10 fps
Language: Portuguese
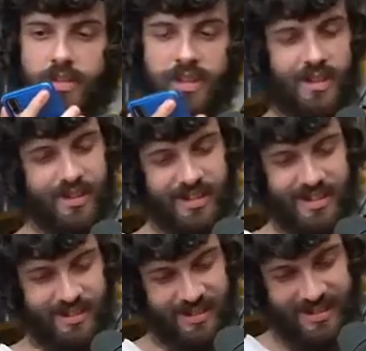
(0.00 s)
de
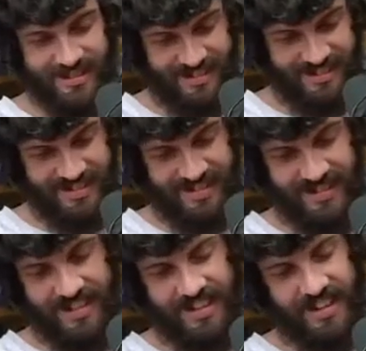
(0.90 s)
língua.
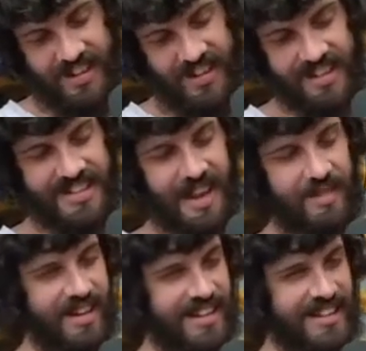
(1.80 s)
Eles sabem que